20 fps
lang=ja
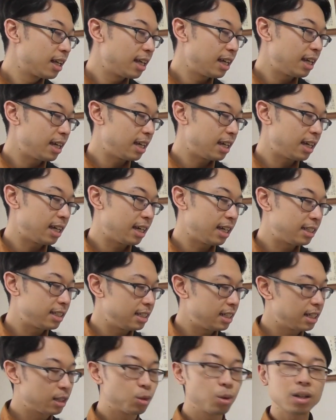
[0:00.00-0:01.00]

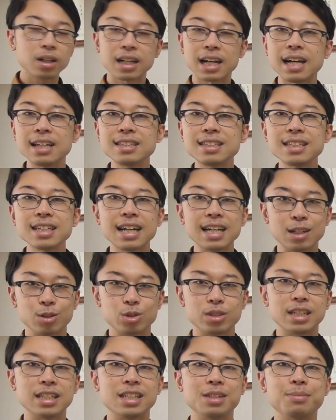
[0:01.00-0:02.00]
えー、勘違い
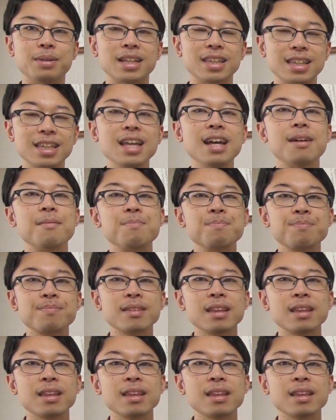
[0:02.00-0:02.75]
をしてしまって